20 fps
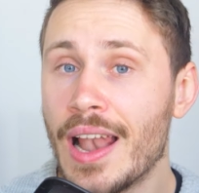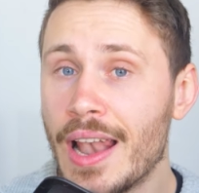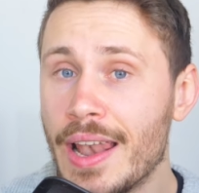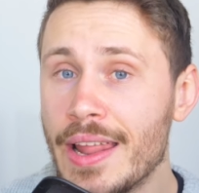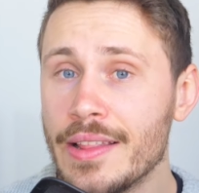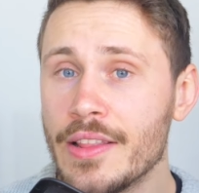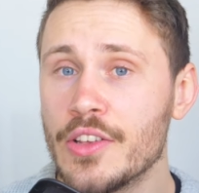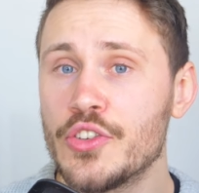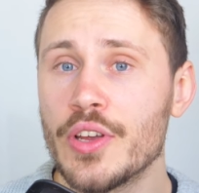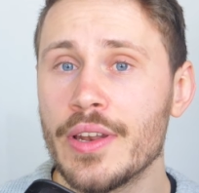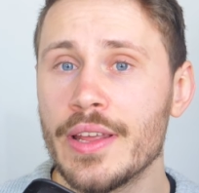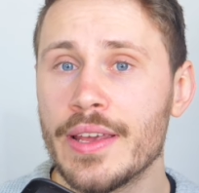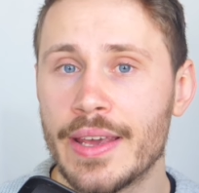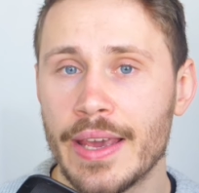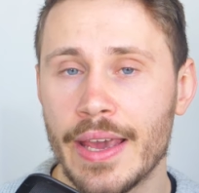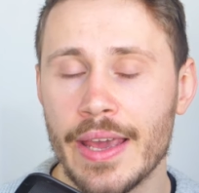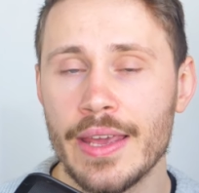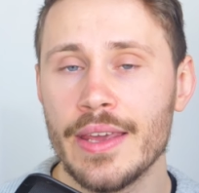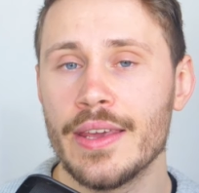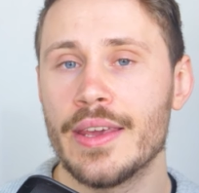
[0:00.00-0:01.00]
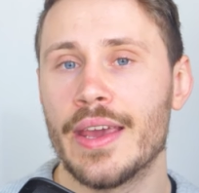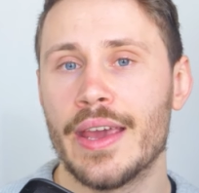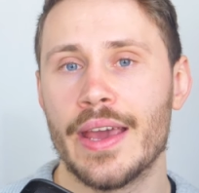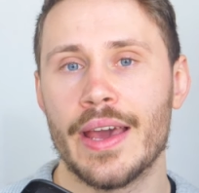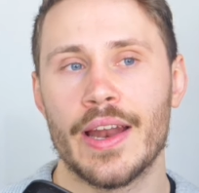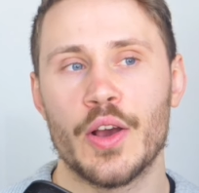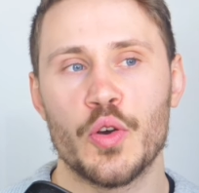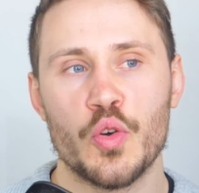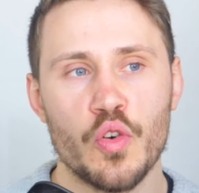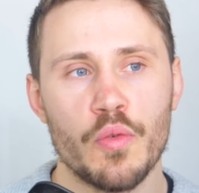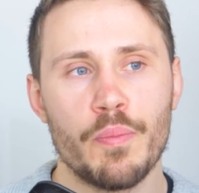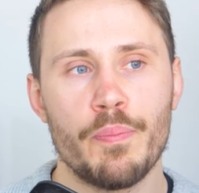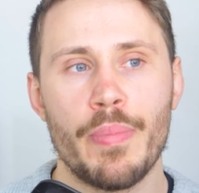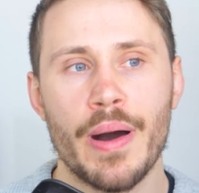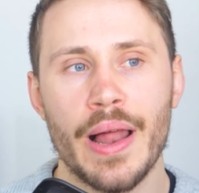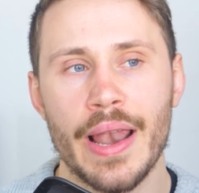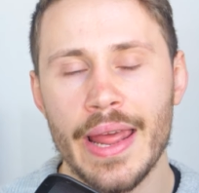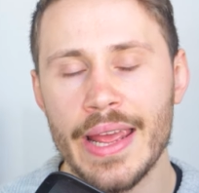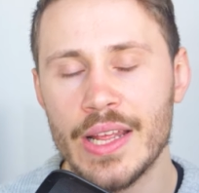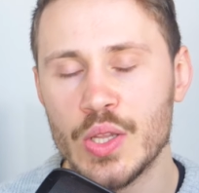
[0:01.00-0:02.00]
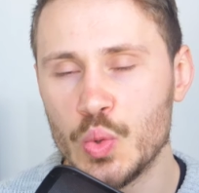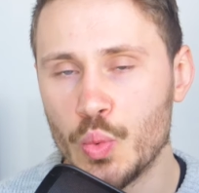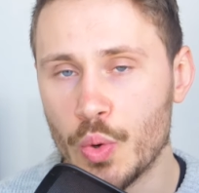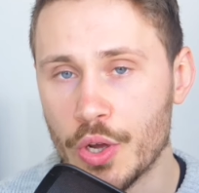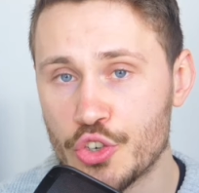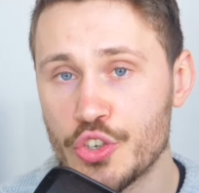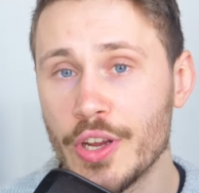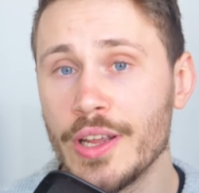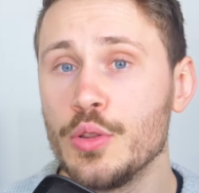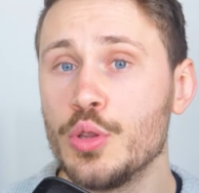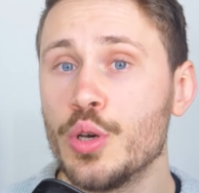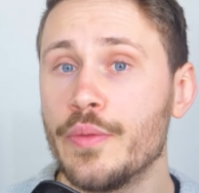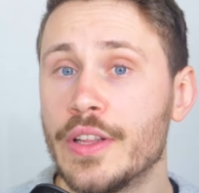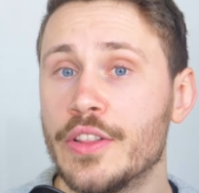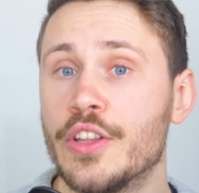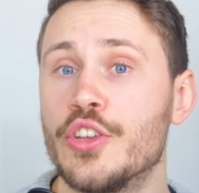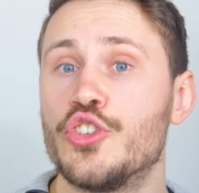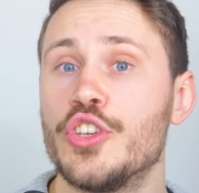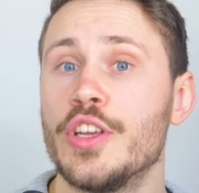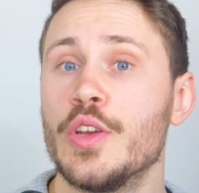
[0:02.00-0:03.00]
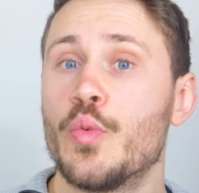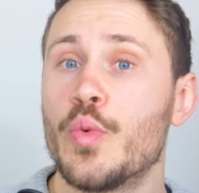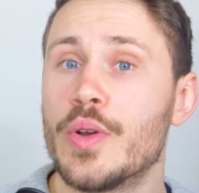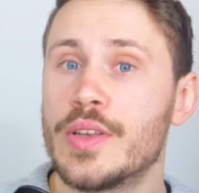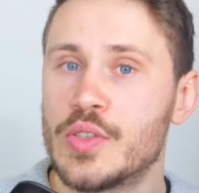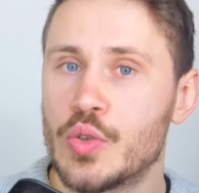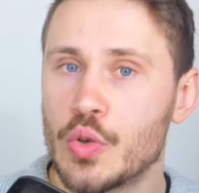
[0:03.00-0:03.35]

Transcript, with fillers: L'indice Nikkei, che raggruppa le 225